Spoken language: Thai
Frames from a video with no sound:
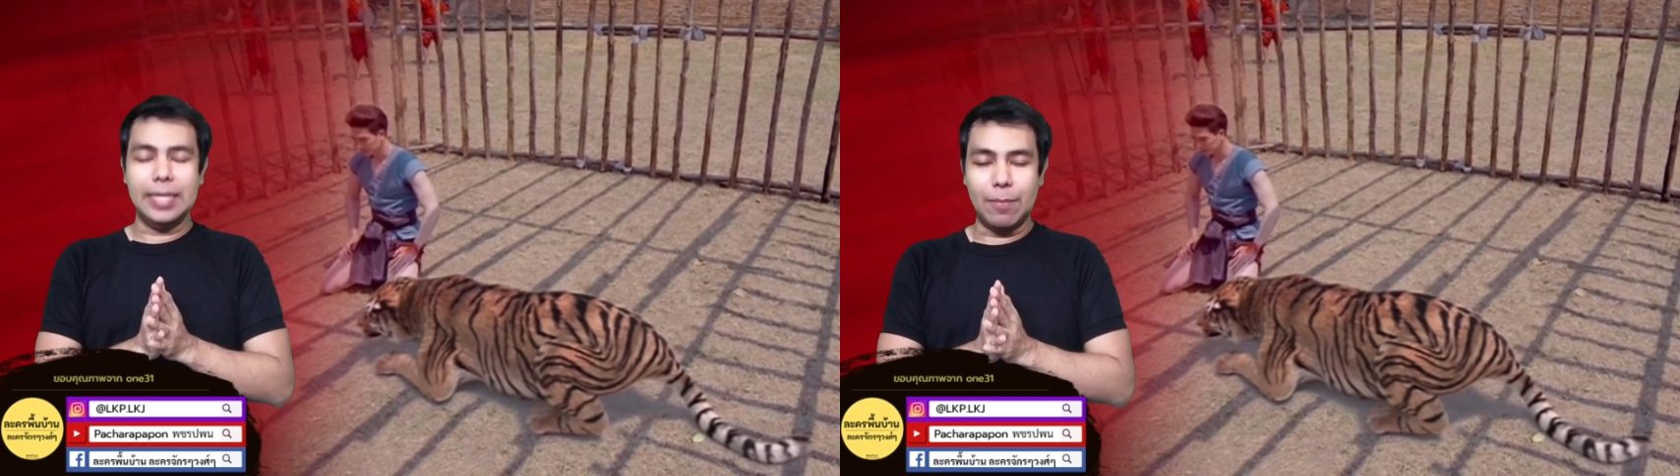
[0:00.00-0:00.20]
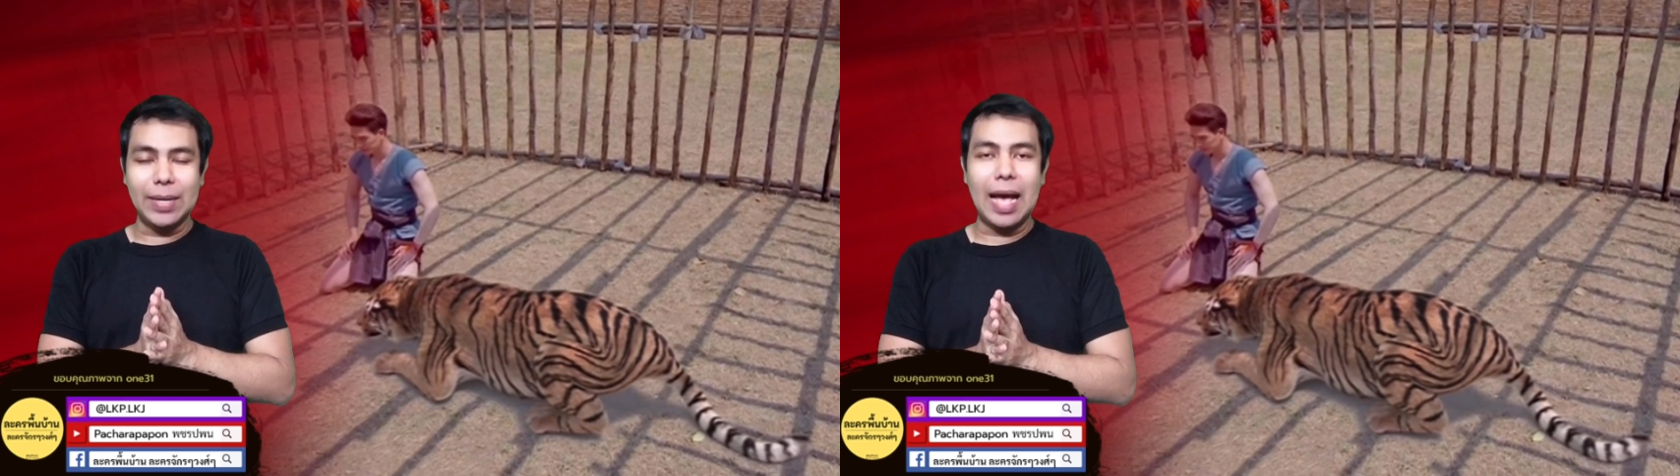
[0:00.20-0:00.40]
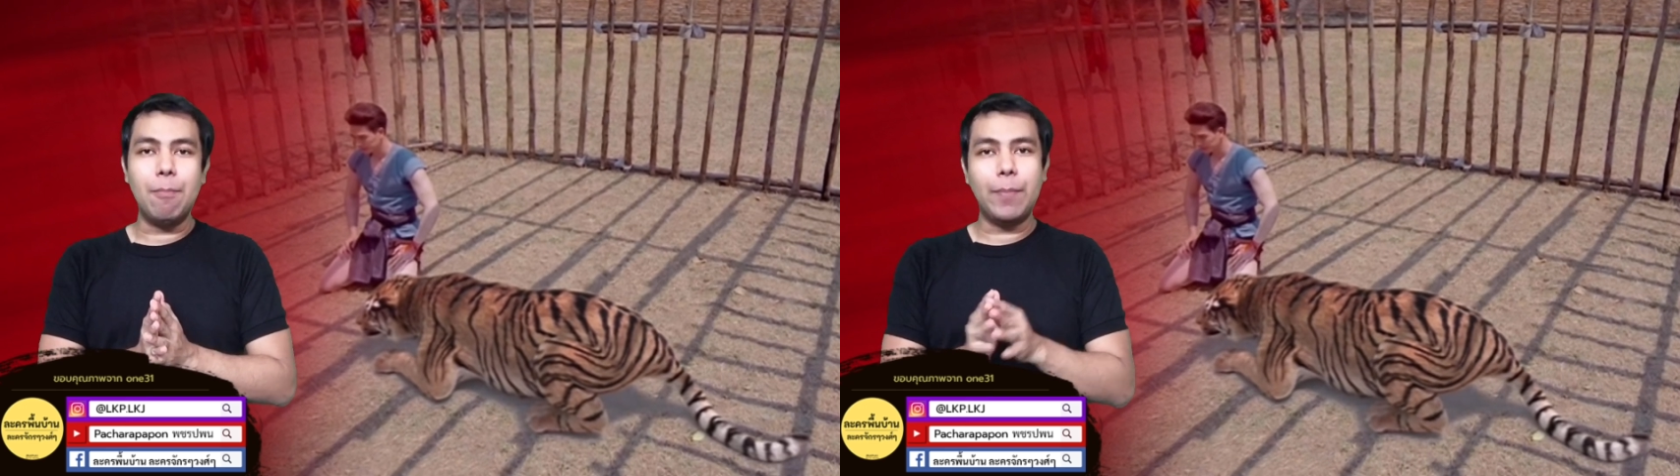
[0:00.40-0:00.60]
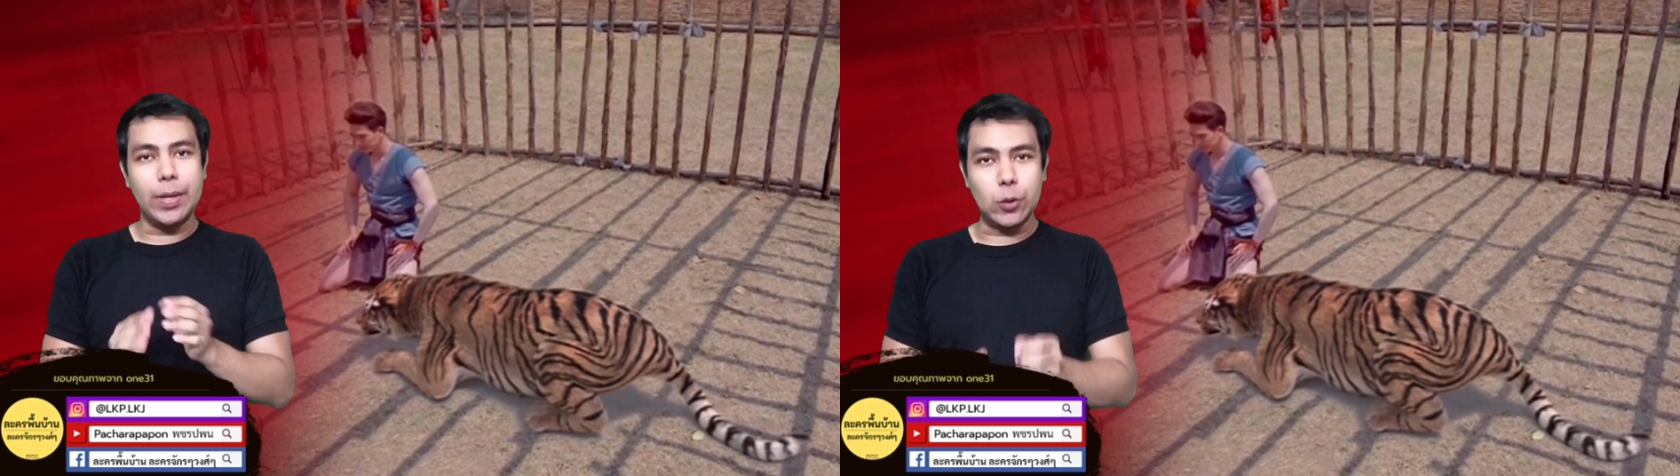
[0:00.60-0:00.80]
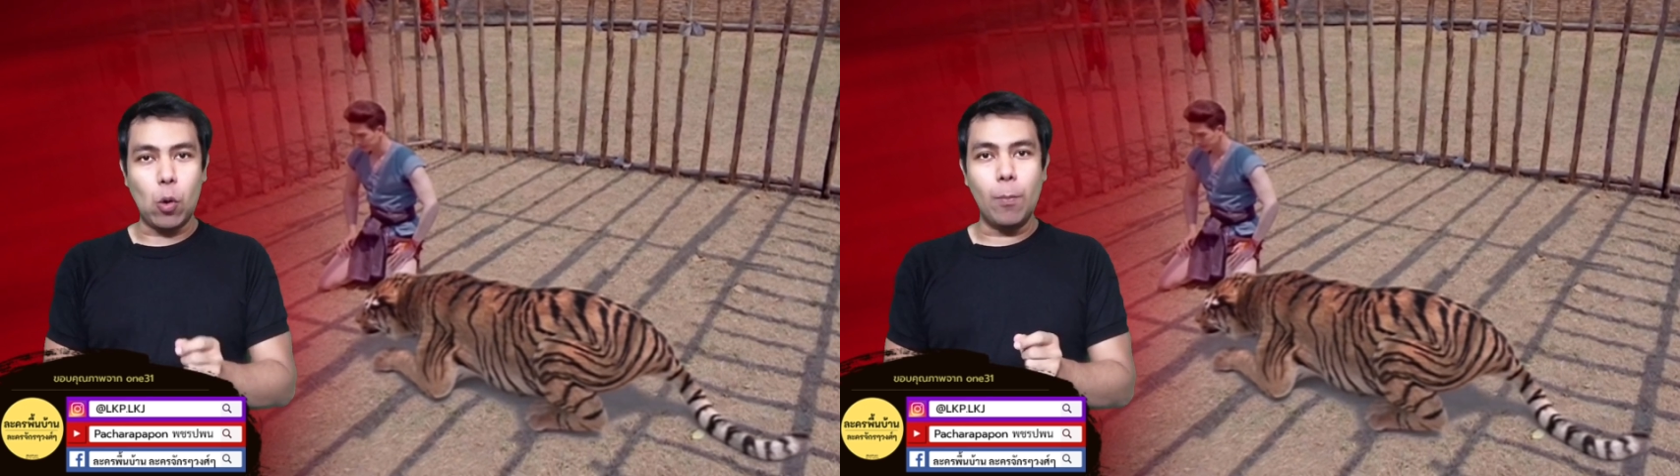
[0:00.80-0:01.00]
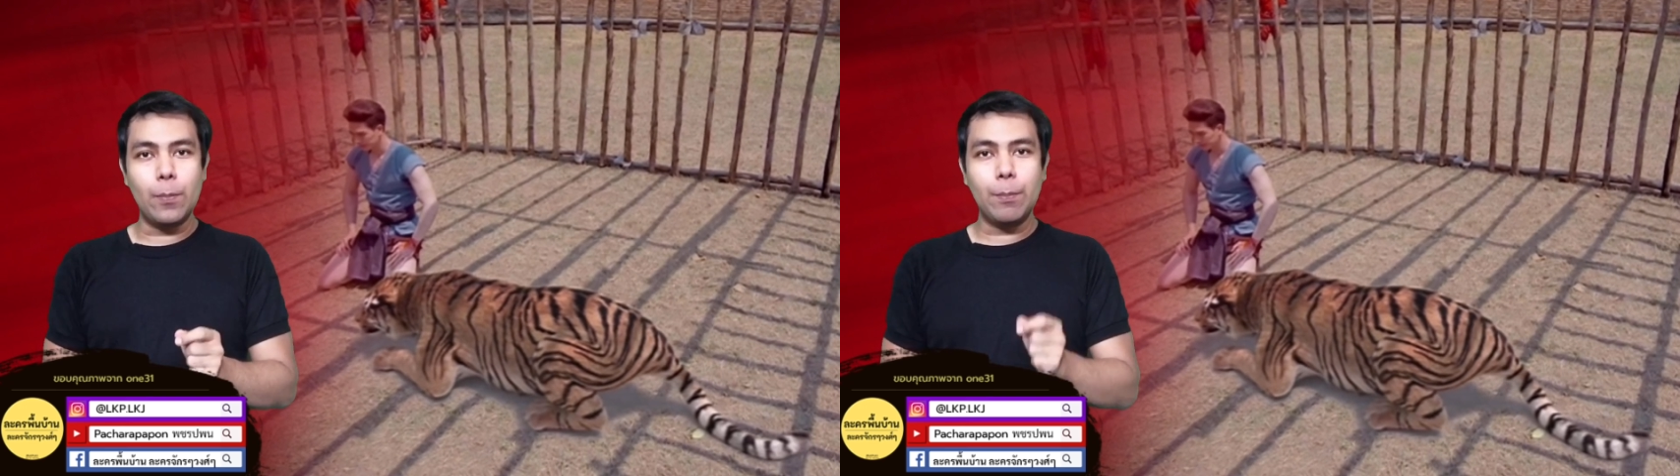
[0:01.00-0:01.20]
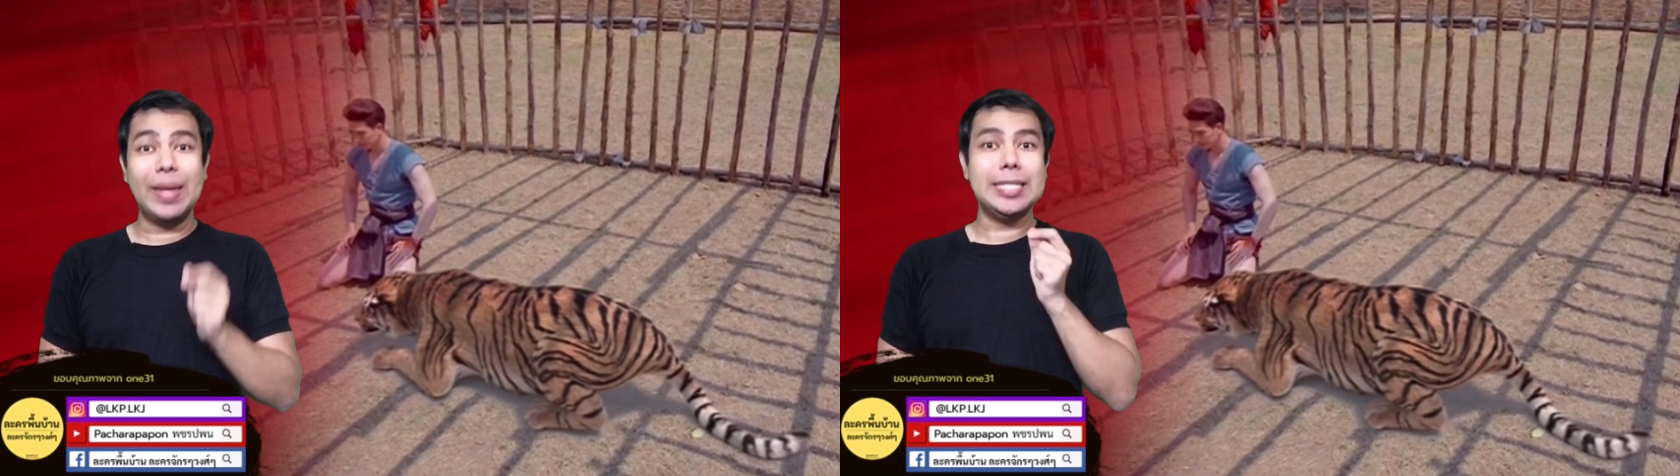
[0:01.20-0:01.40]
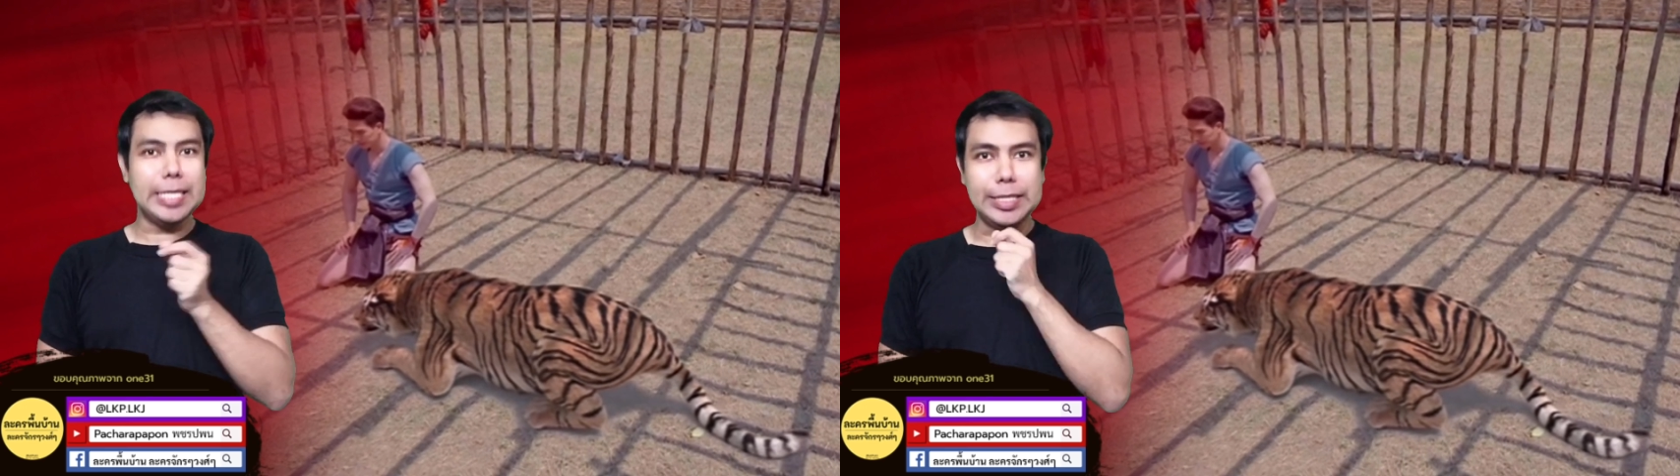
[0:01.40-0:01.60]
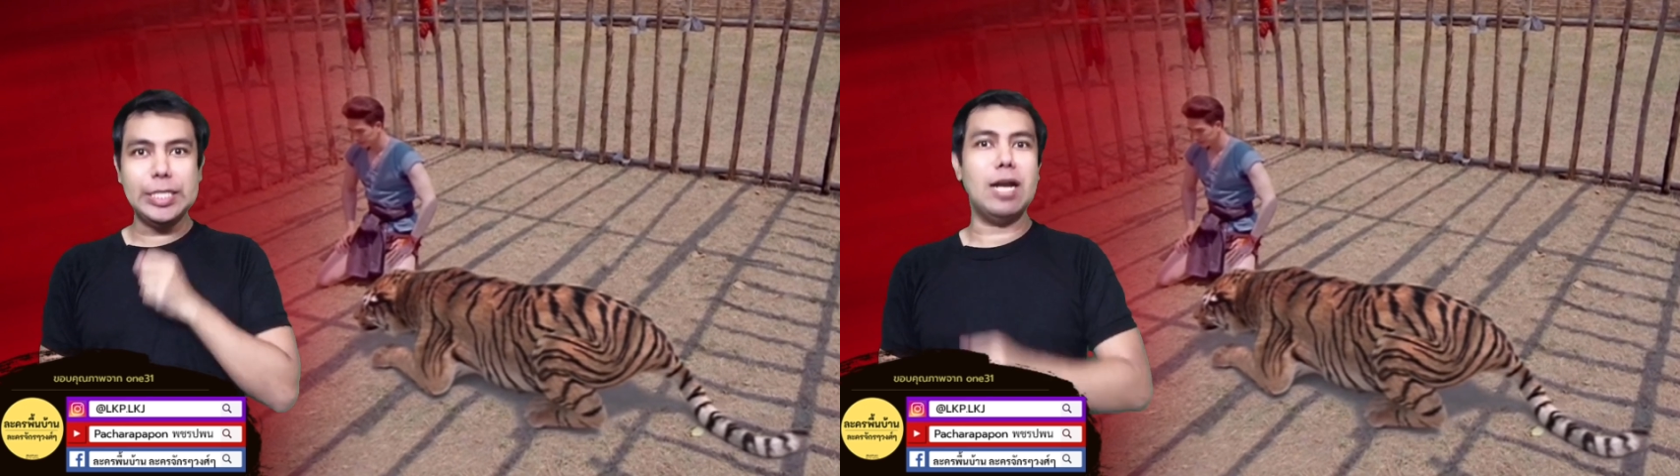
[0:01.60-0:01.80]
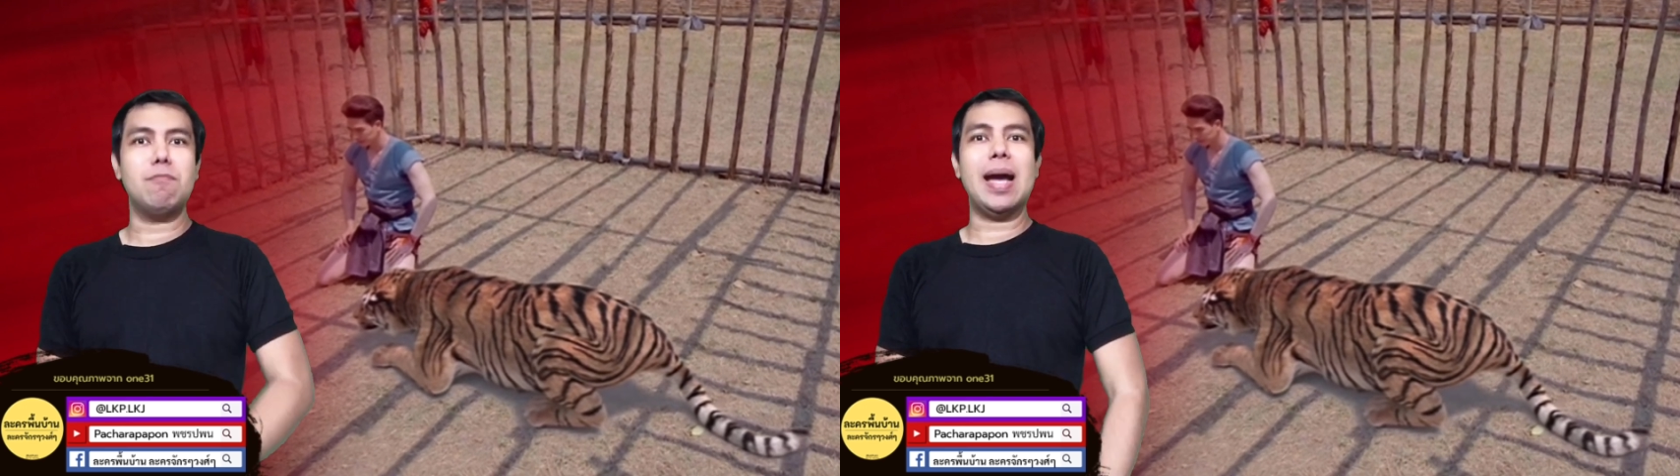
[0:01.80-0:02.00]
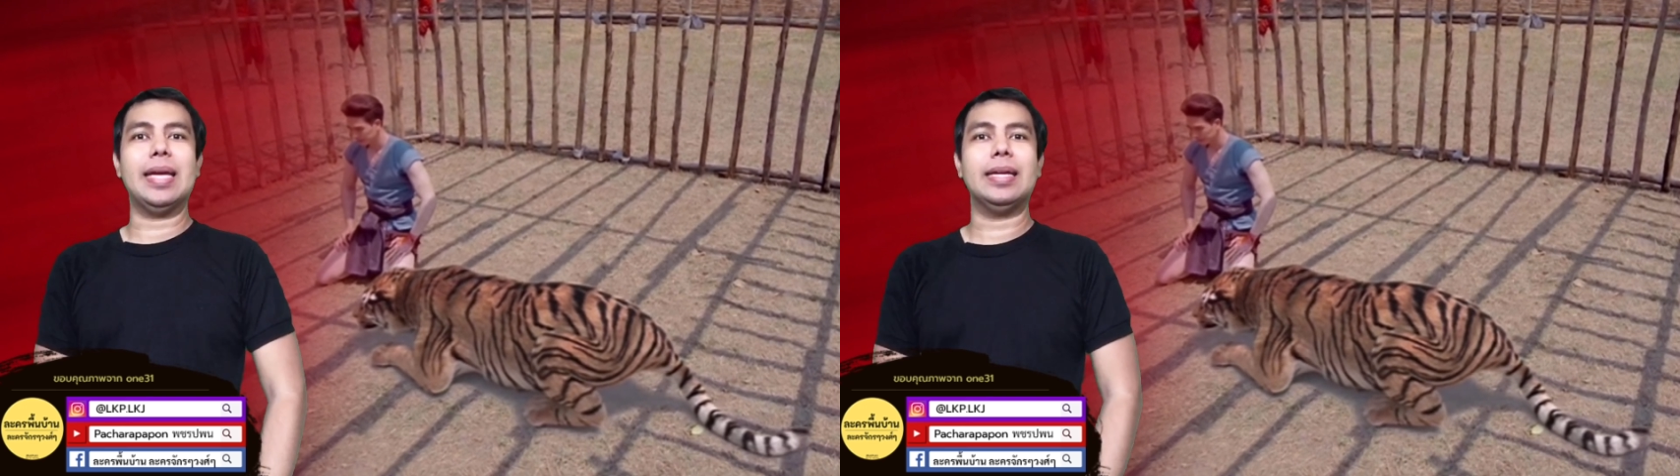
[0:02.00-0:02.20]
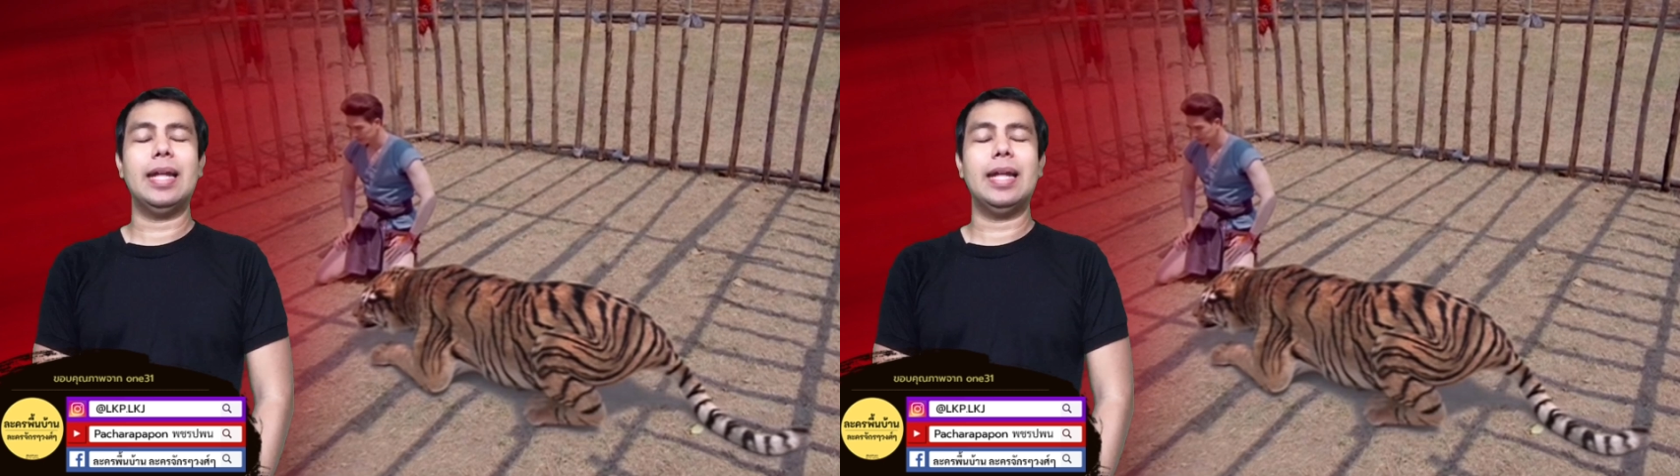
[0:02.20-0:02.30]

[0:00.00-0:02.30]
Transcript: นำทัพไปรบไปตีเชียงใหม่